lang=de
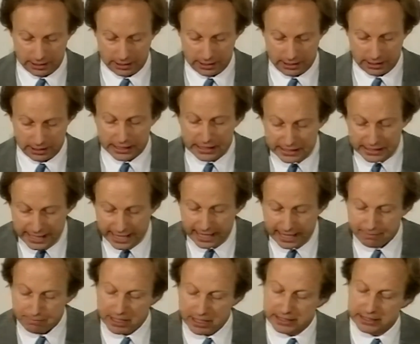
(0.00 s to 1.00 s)

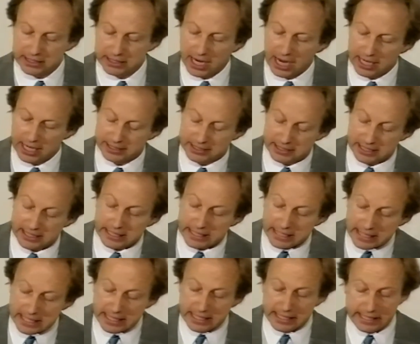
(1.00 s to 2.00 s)
Indem äh, sie
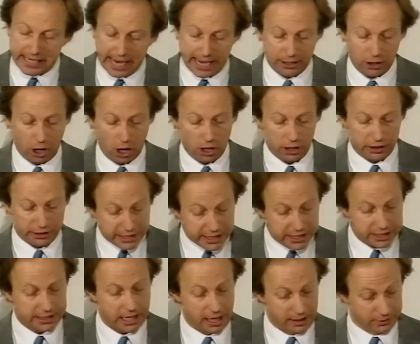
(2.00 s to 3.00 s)
ihn jedoch
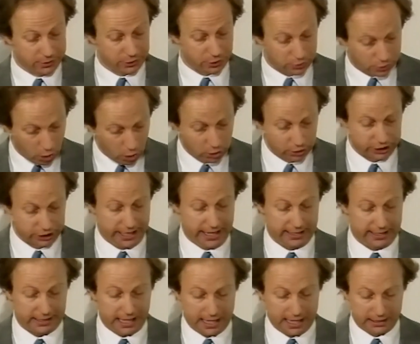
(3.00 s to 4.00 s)
nicht als solche
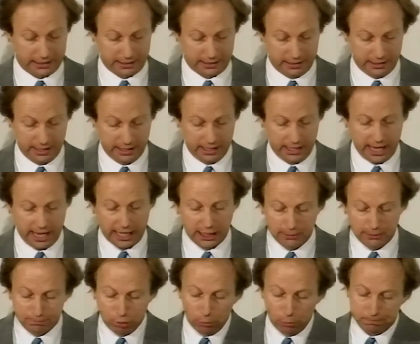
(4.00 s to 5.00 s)
erkannten,
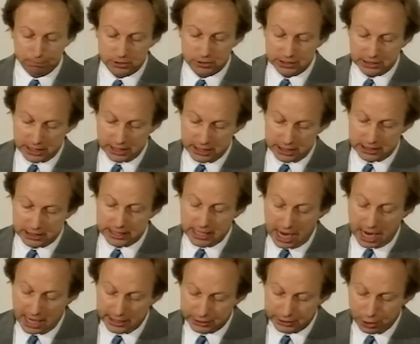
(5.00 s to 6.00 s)
entpuppten sich die
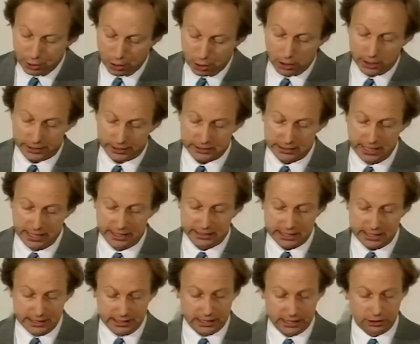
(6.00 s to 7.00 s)
Angehörigen
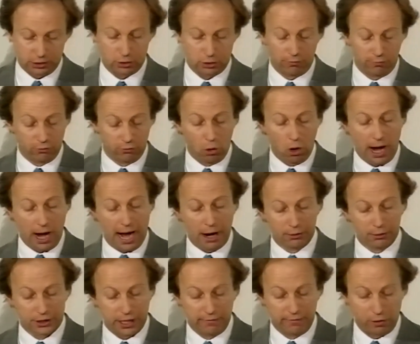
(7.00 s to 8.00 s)
dieses zuvor
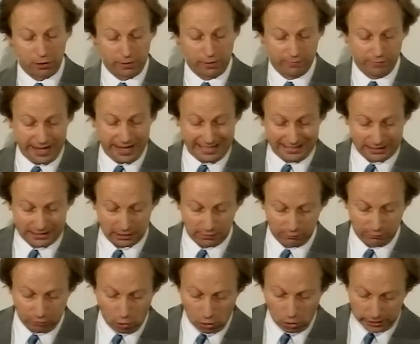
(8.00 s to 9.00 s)
auserwählten
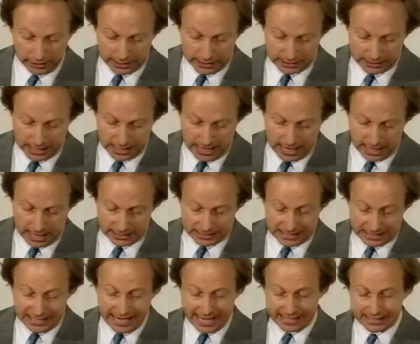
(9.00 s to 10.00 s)
Volkes
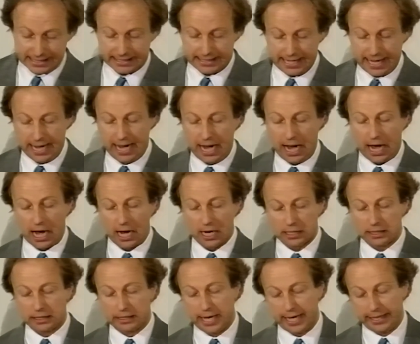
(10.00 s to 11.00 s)
als letzte
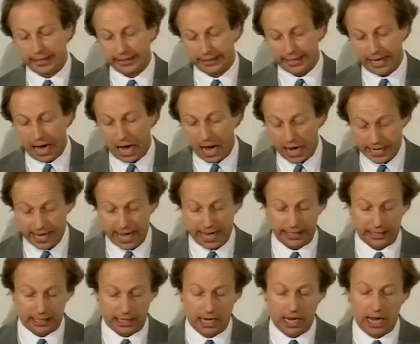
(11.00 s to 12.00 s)
hartnäckige
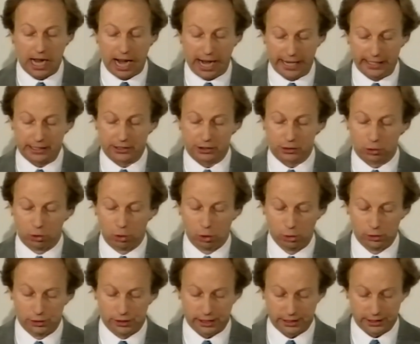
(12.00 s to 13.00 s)
Anhänger eines
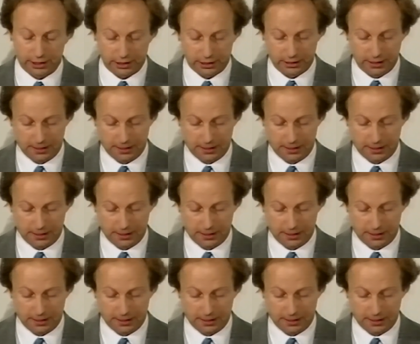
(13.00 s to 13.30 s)
Kultes.